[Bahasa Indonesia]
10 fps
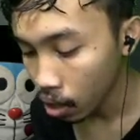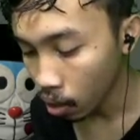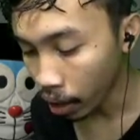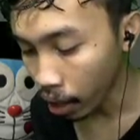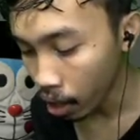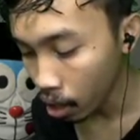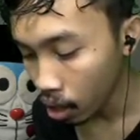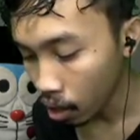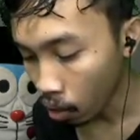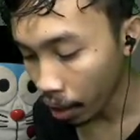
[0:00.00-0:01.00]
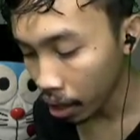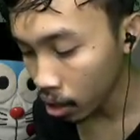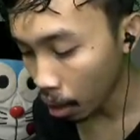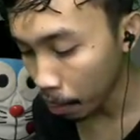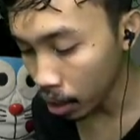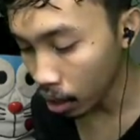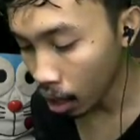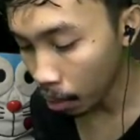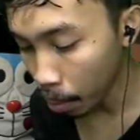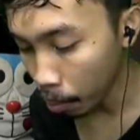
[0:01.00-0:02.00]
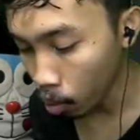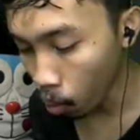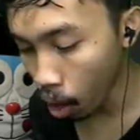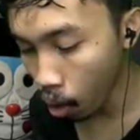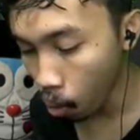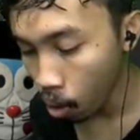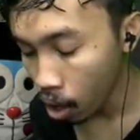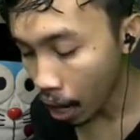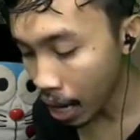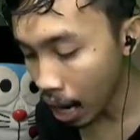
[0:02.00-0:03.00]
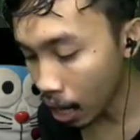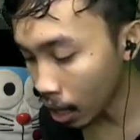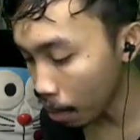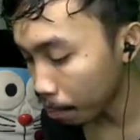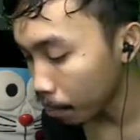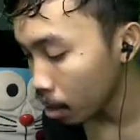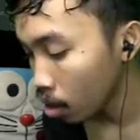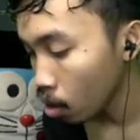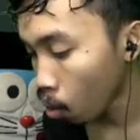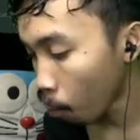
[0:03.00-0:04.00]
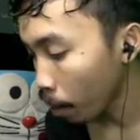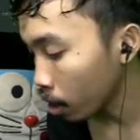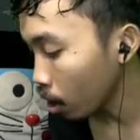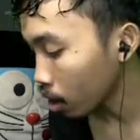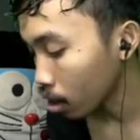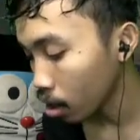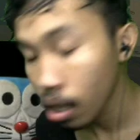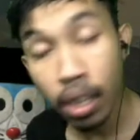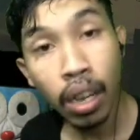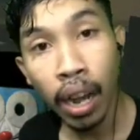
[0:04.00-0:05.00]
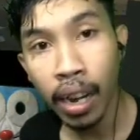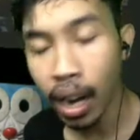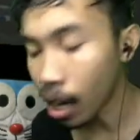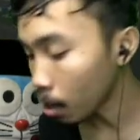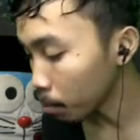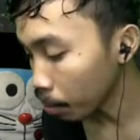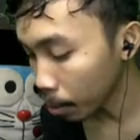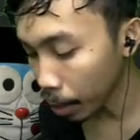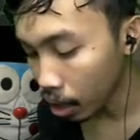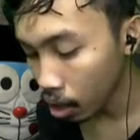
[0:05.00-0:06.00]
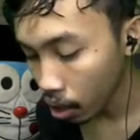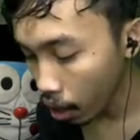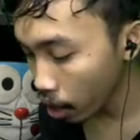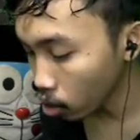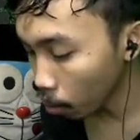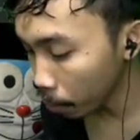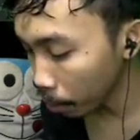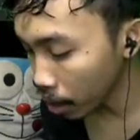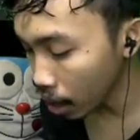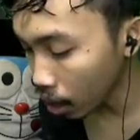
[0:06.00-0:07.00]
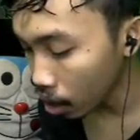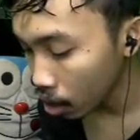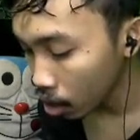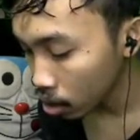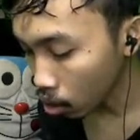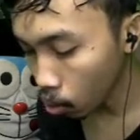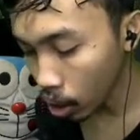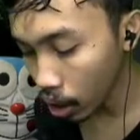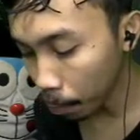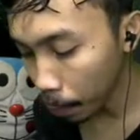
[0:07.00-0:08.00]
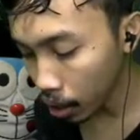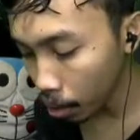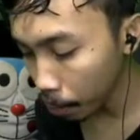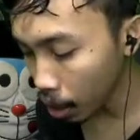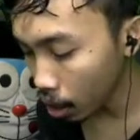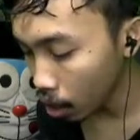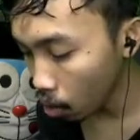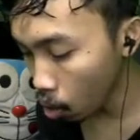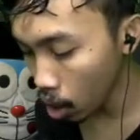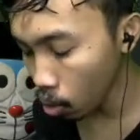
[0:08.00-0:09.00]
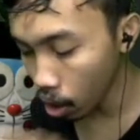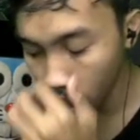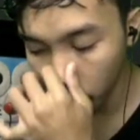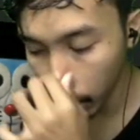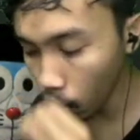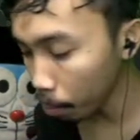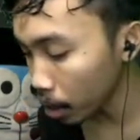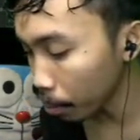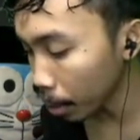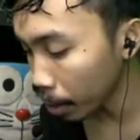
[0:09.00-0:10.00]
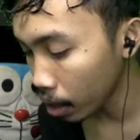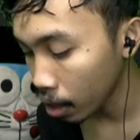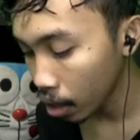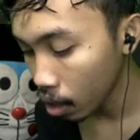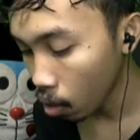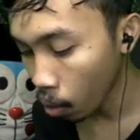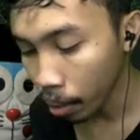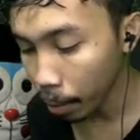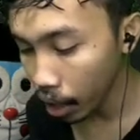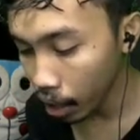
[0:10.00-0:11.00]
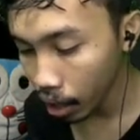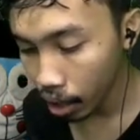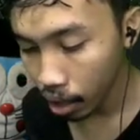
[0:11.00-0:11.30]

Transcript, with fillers: Oke, oke, selamat tidak ada apapun. Wow, ada alarm. Oh my god, ada alarm teman-teman. Eh, zombie banyak. Satu dua tiga empat lima. Waduh, ada lima zombie teman-teman. Oh, gimana ini?